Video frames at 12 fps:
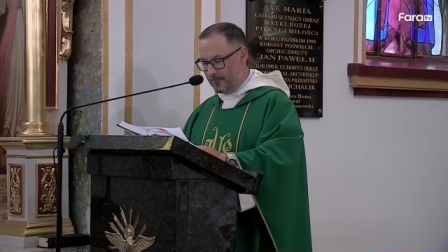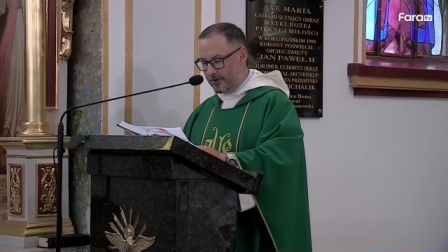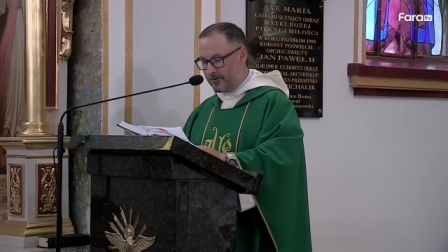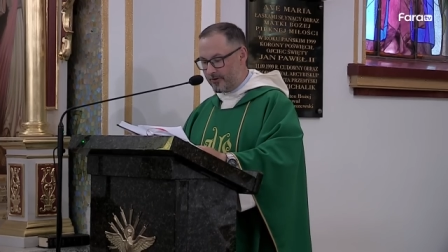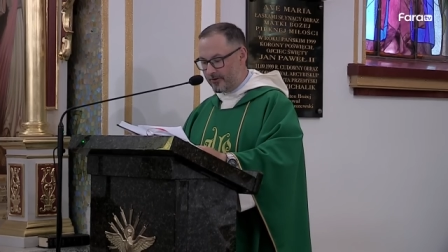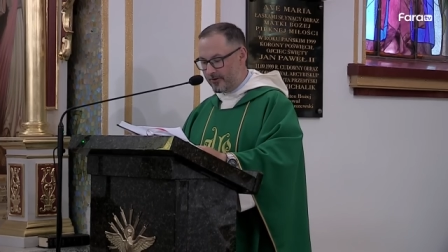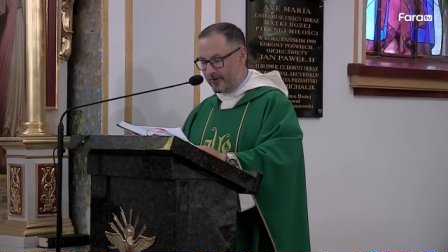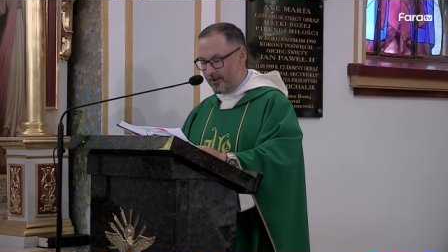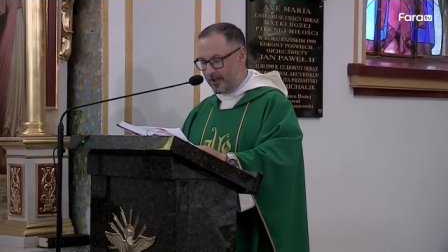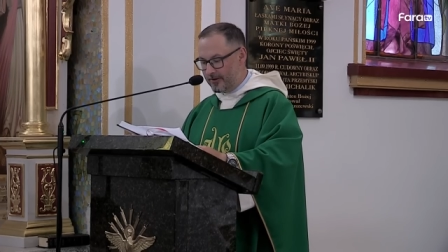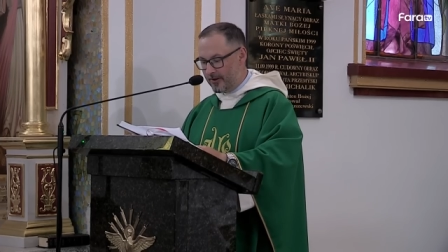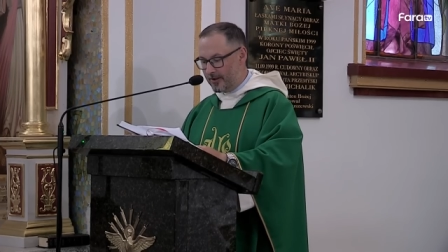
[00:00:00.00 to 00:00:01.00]
My,
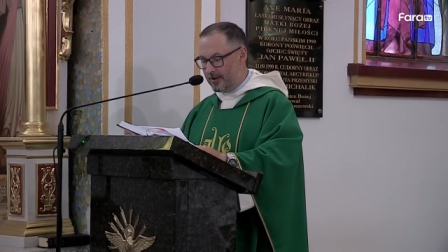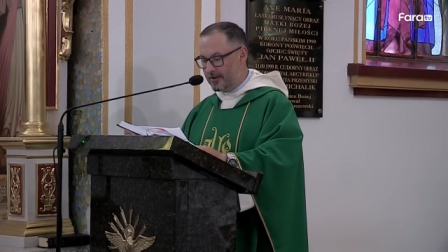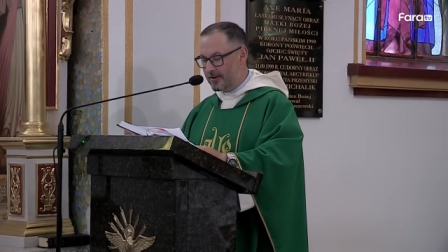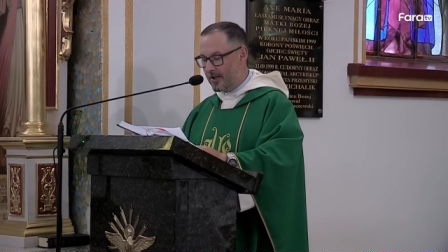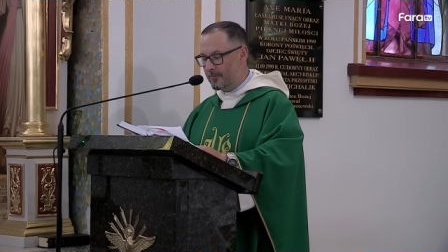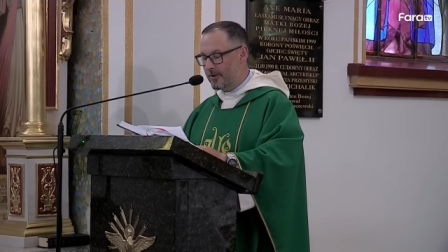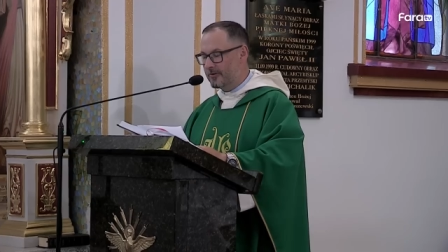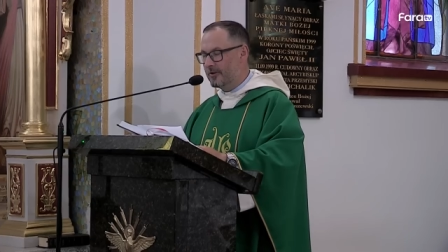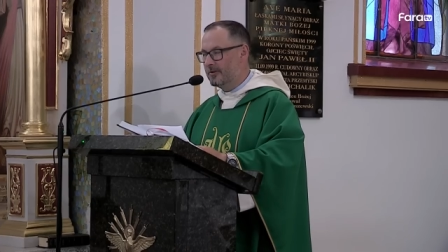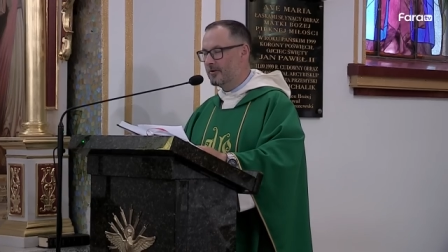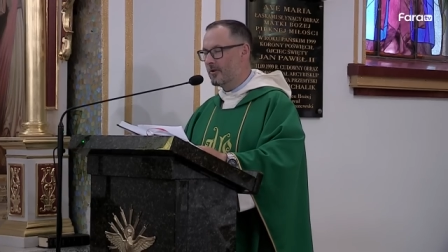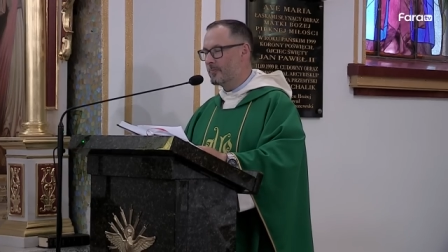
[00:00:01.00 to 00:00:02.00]
chrześcijanie, klękamy
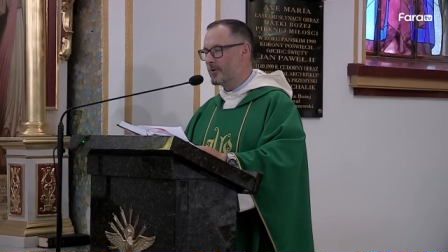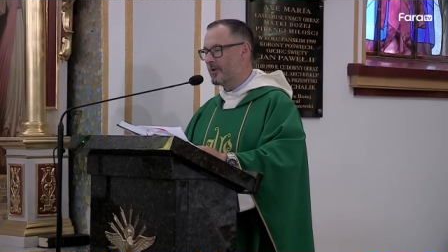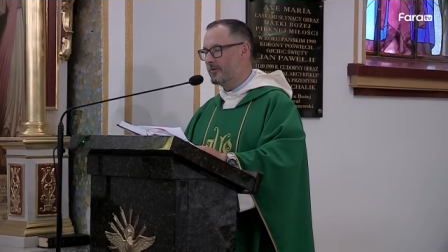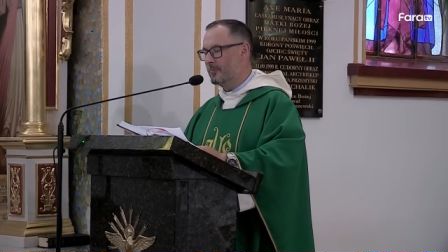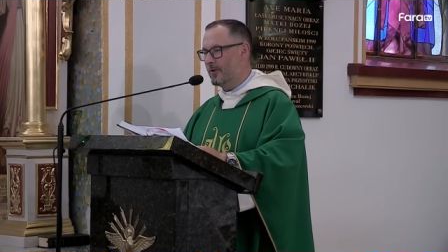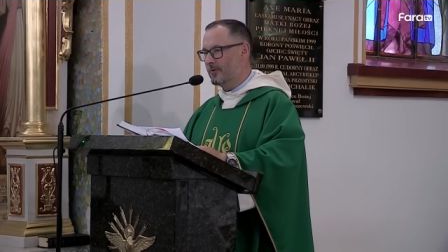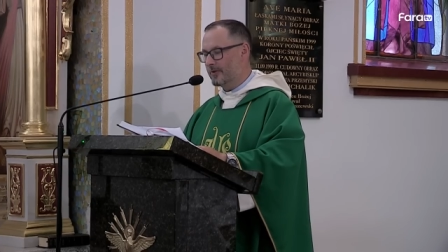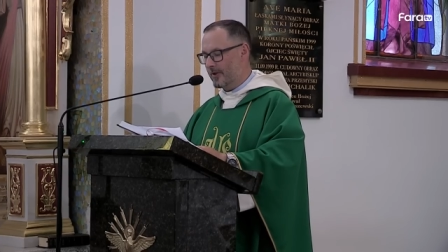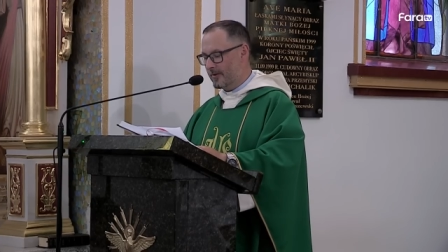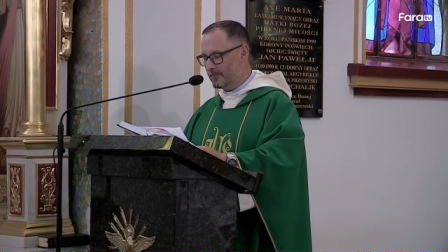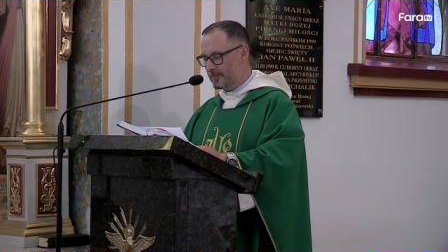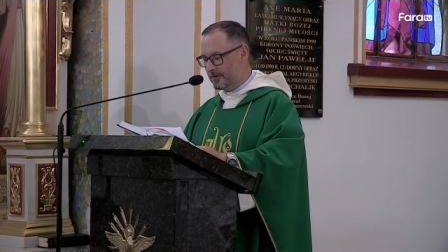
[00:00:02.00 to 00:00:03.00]
tylko przed
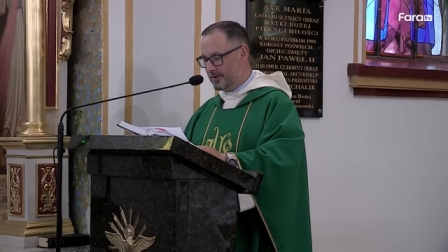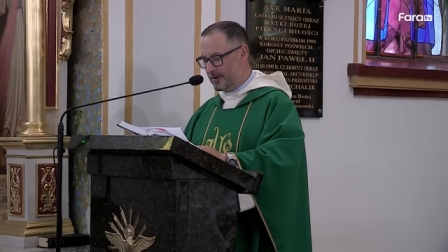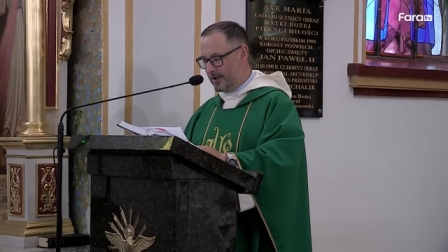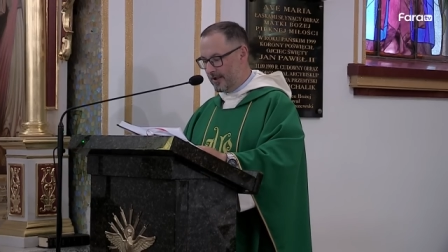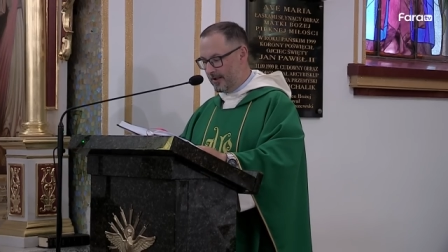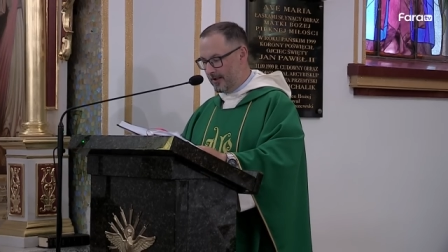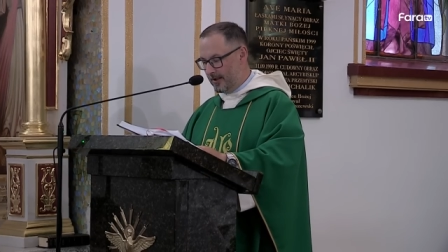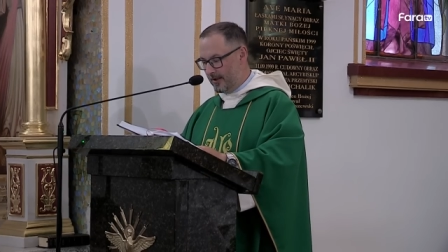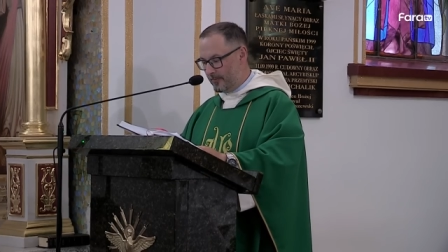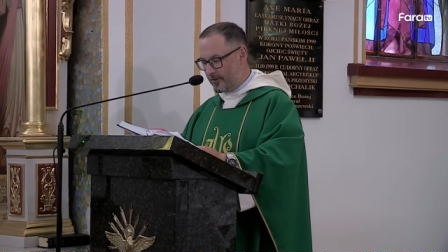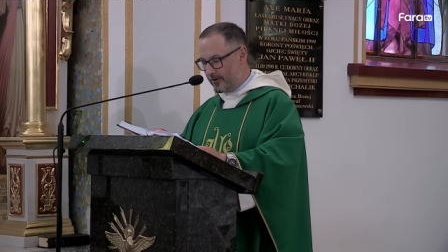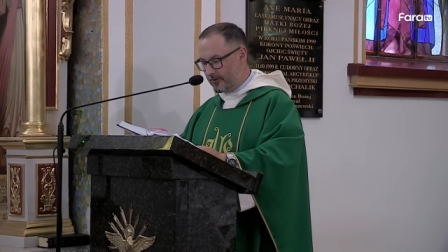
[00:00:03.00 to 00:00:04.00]
Bogiem,
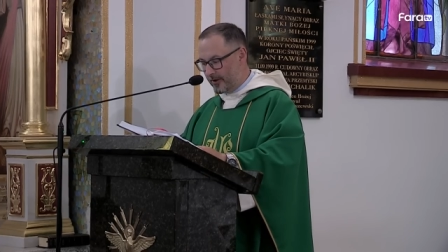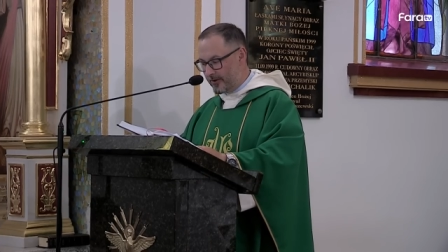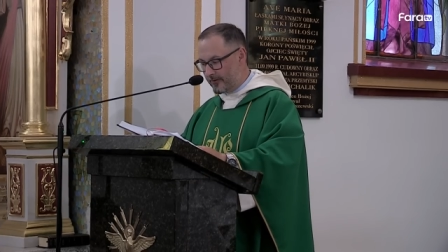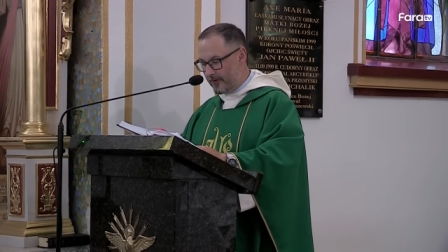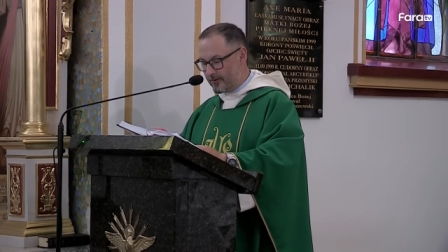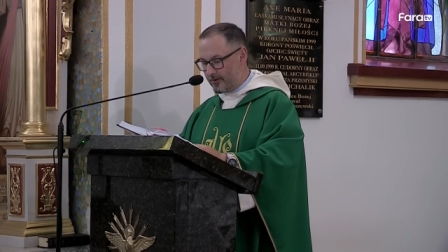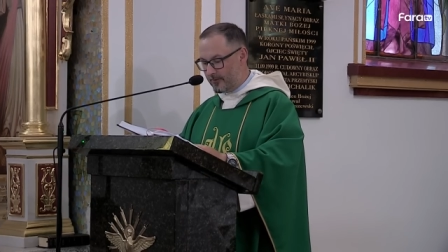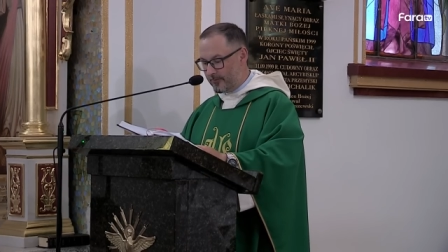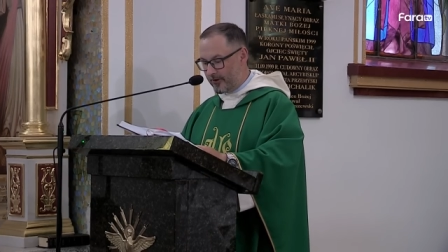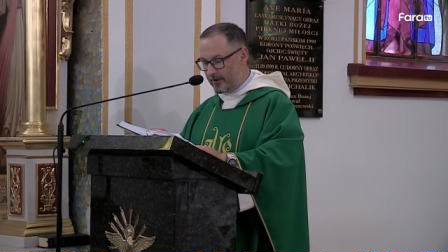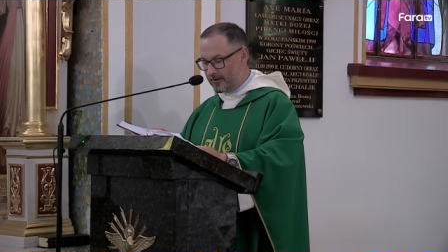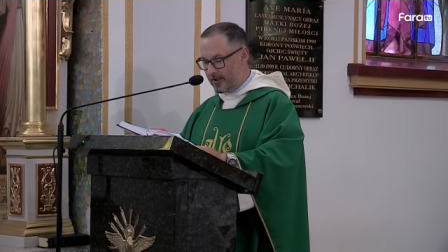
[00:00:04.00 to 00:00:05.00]
przed
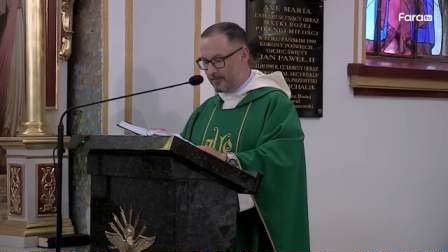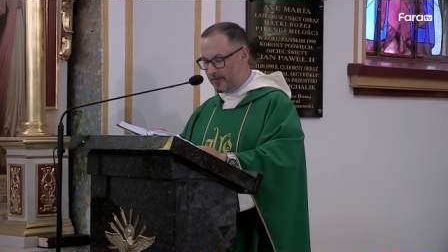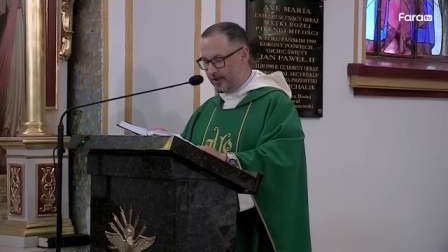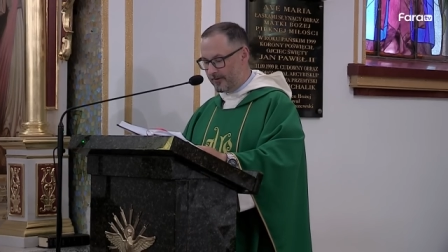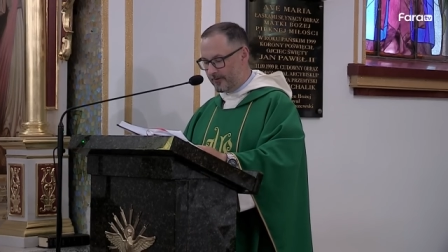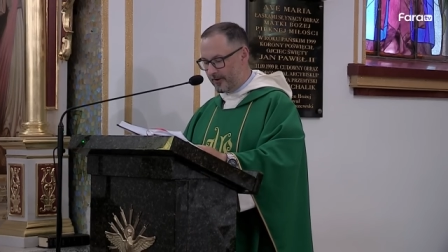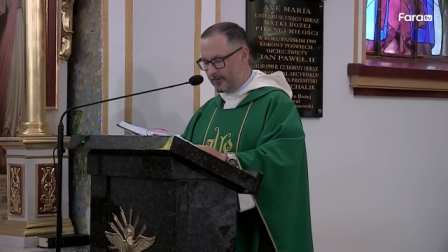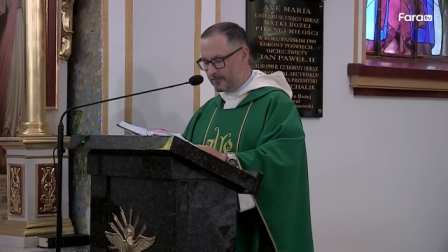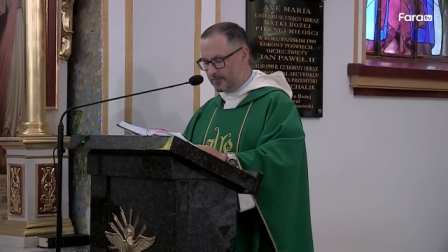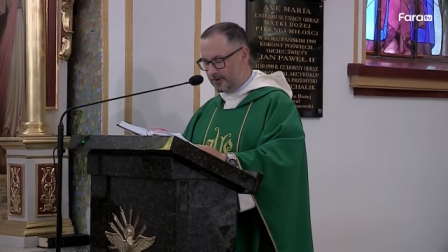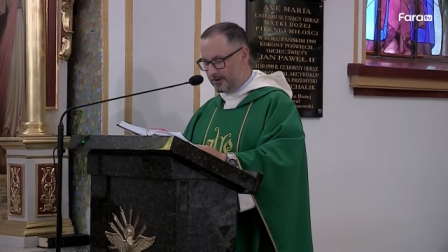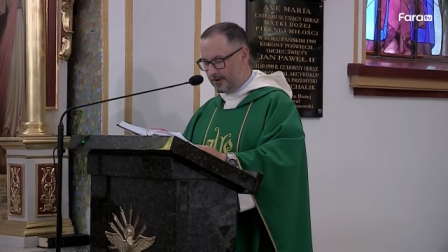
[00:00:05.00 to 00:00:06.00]
Najświętszym
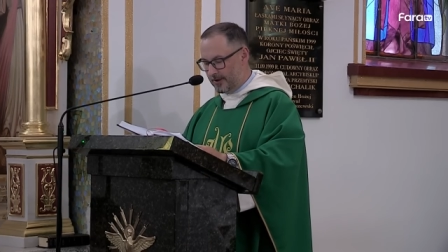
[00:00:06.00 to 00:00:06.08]
Sakramentem,